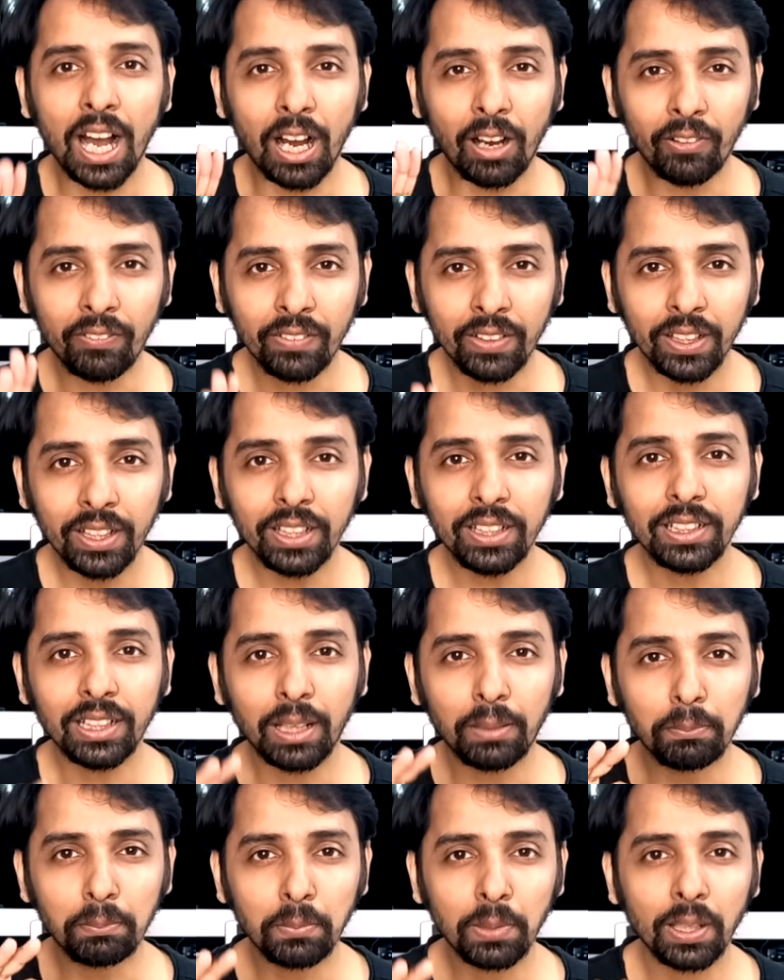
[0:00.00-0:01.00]
அவங்க
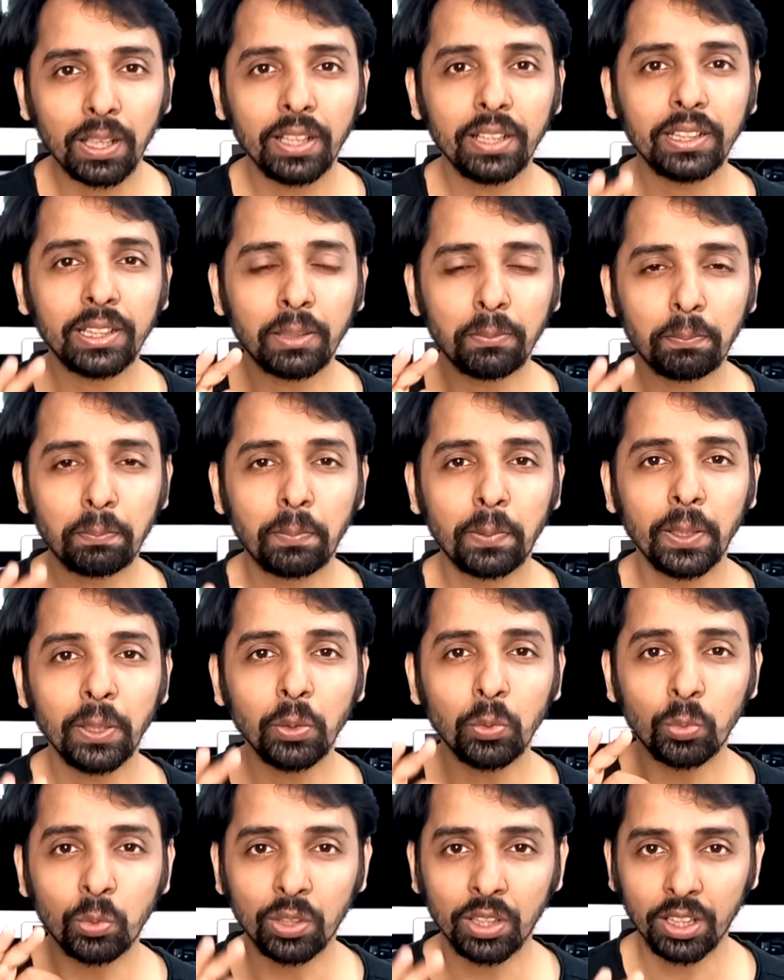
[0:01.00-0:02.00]
நம்மளை எப்படி
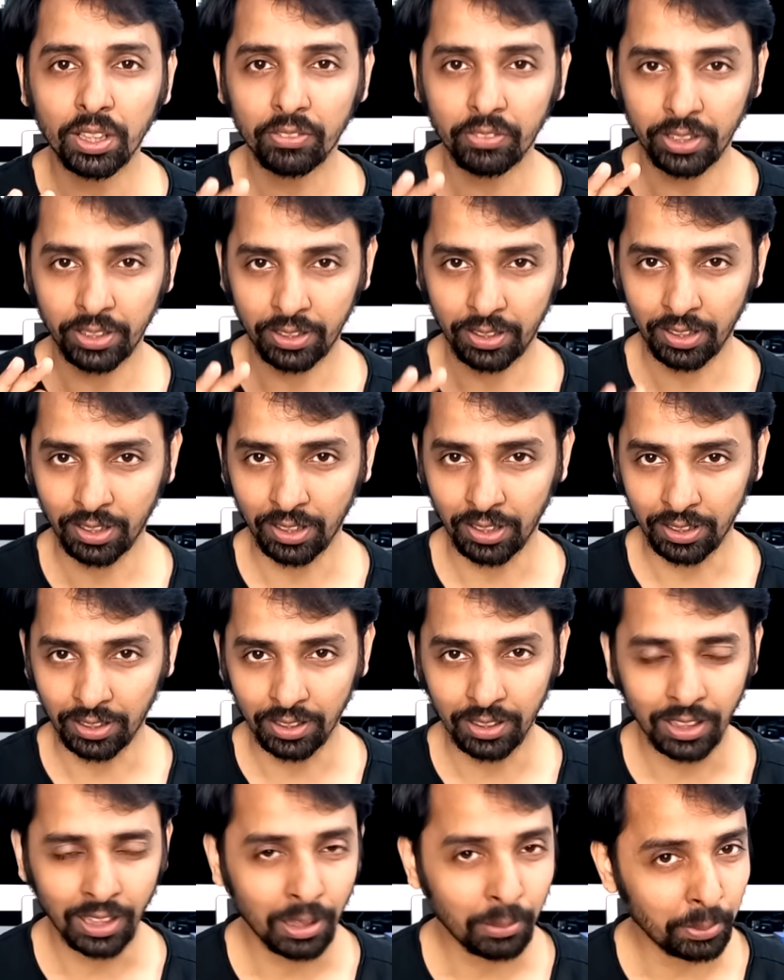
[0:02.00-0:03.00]
உணர
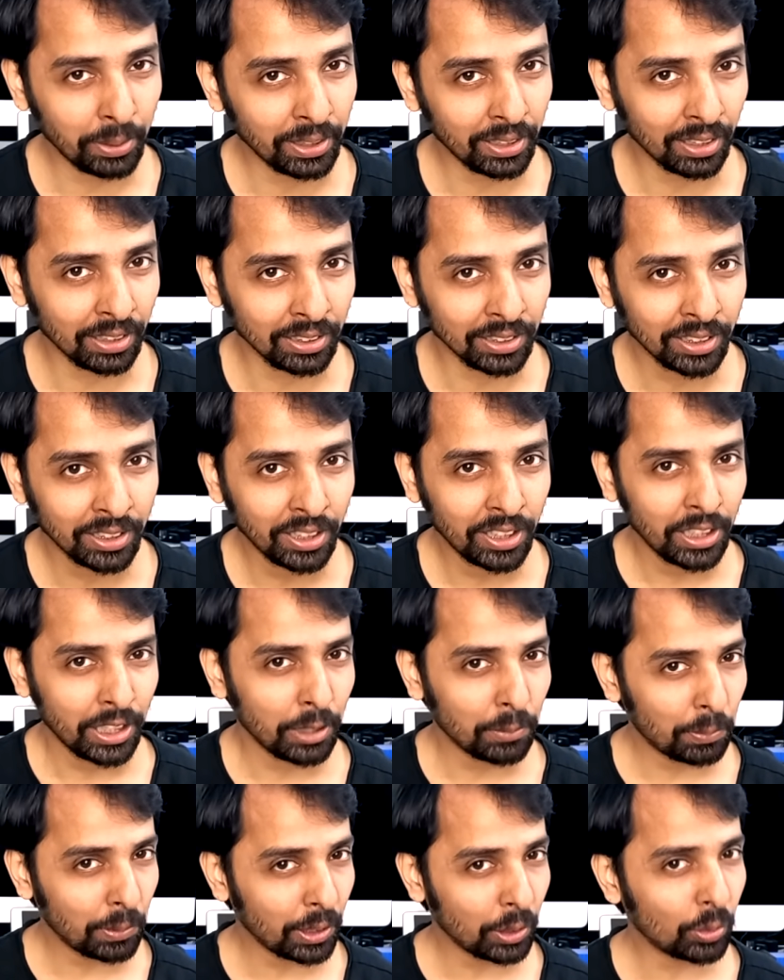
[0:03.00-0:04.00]
வைக்கிறார்கள் அப்படிங்கிறது
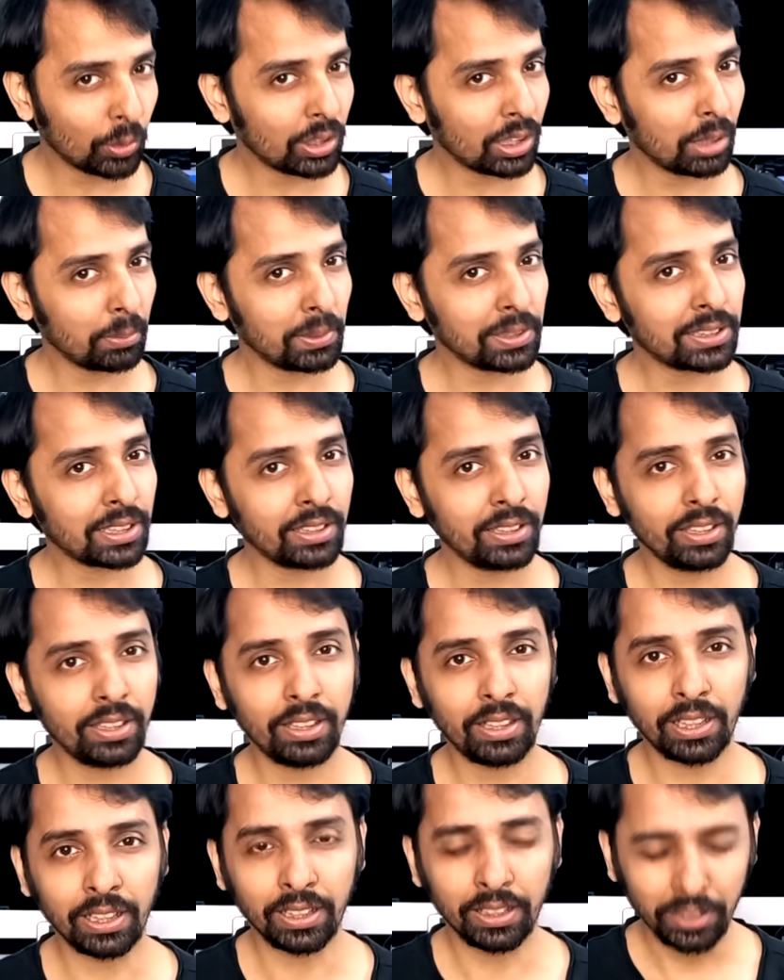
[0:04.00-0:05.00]
இப்போ நீங்கள் ஒருத்தர் போய்
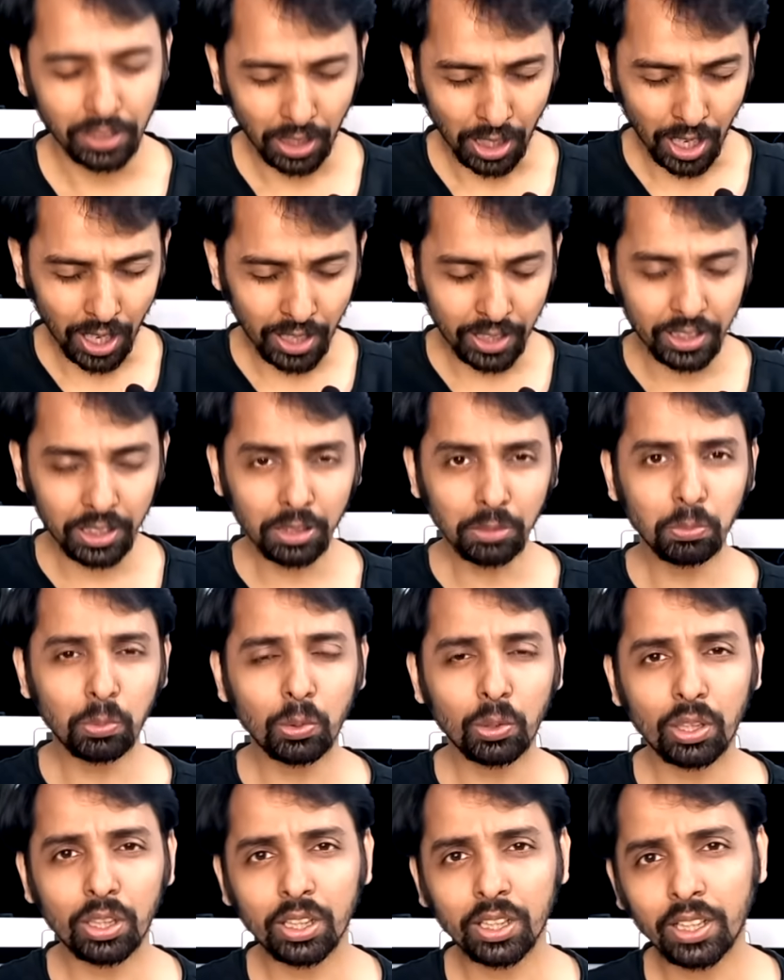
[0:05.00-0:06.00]
சந்திக்கிறீங்க நான் என்ன
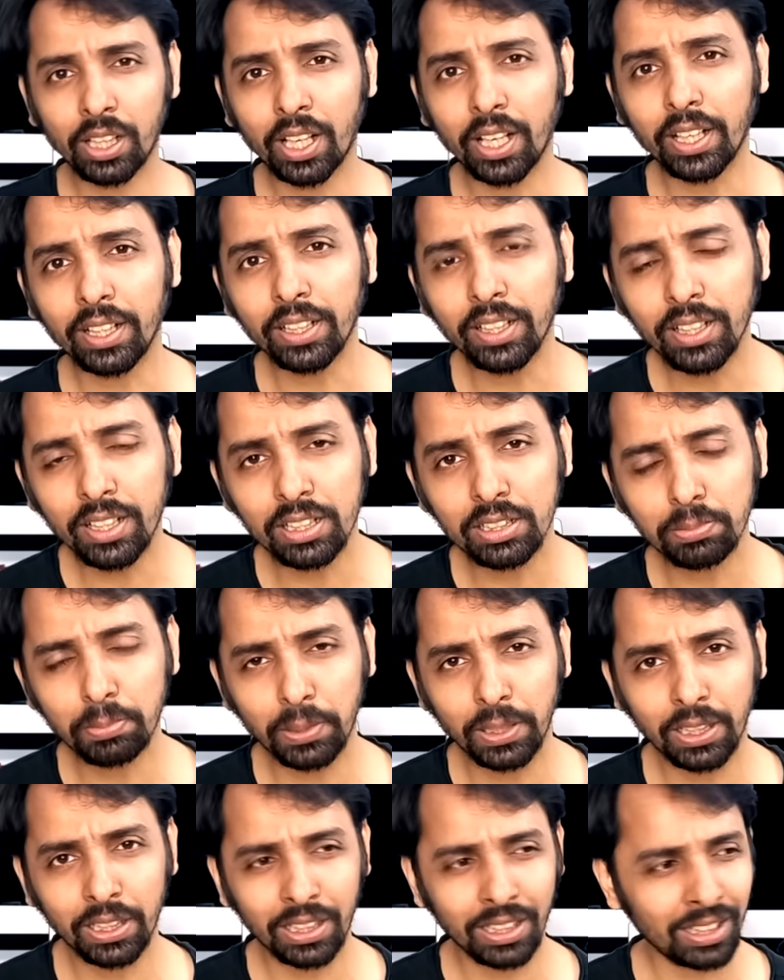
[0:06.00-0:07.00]
போட்டிருக்கேன் நான் என்ன ட்ரெஸ்
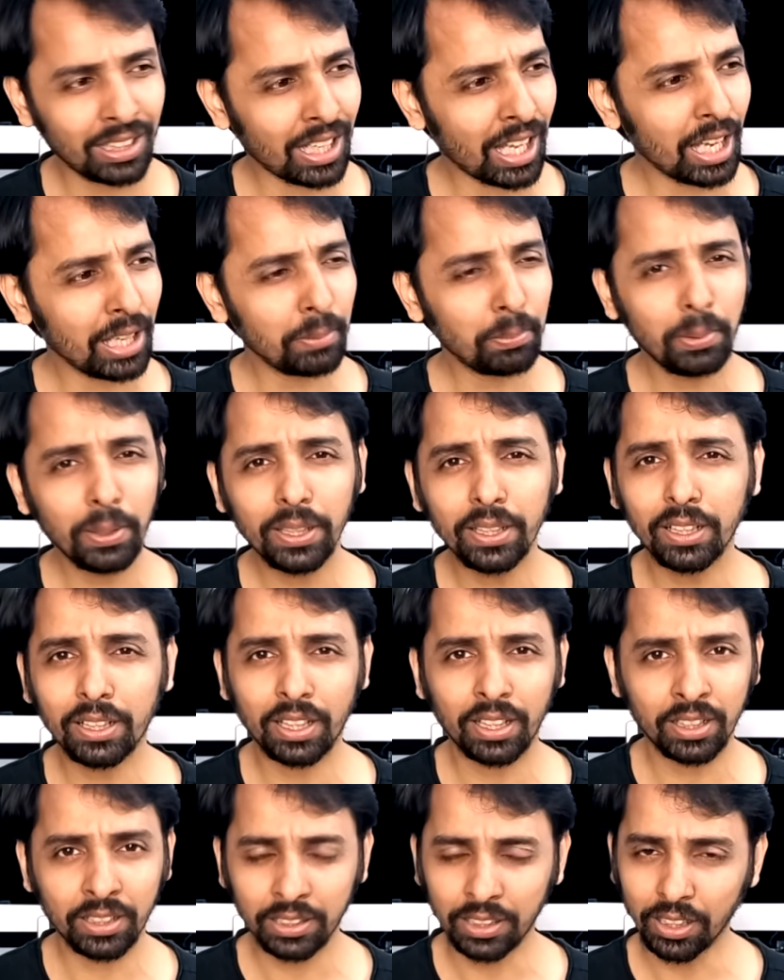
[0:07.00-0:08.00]
பண்ணியிருக்கேன் நான் எப்படி
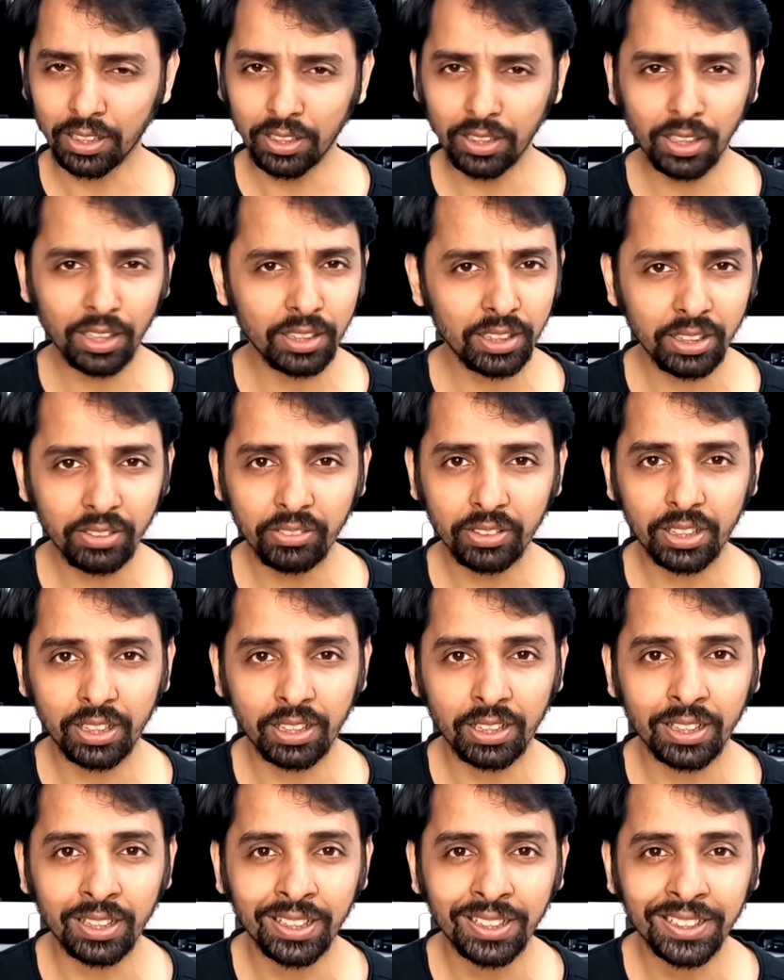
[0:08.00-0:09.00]
இருக்கேன் இது எல்லாத்தையும்
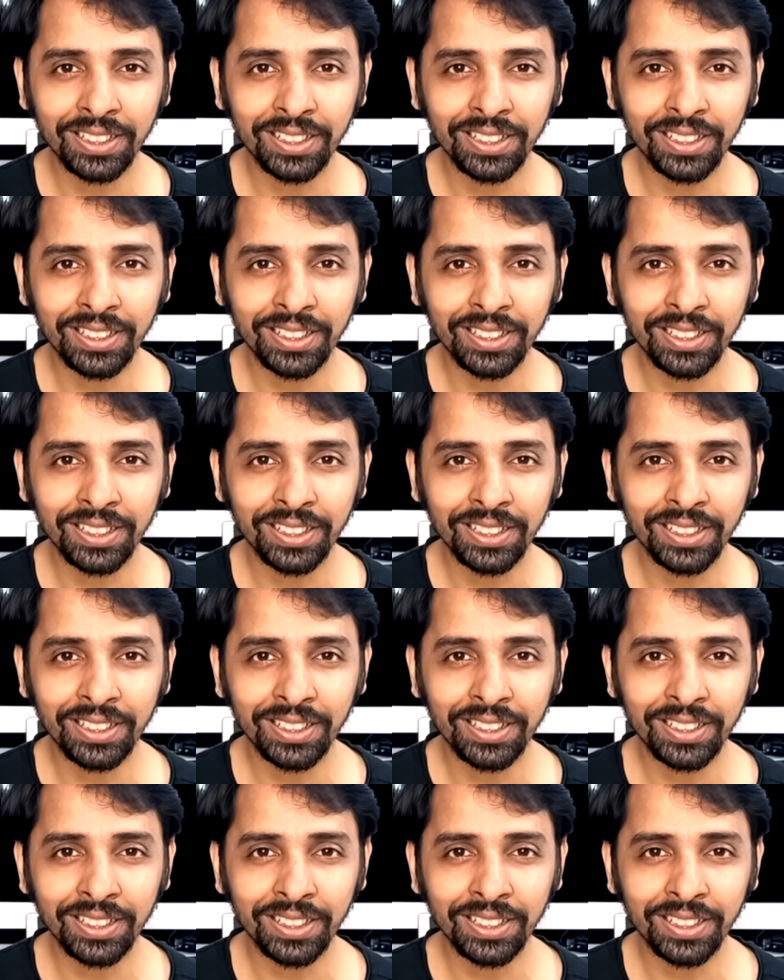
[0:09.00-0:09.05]
விட்டுட்டு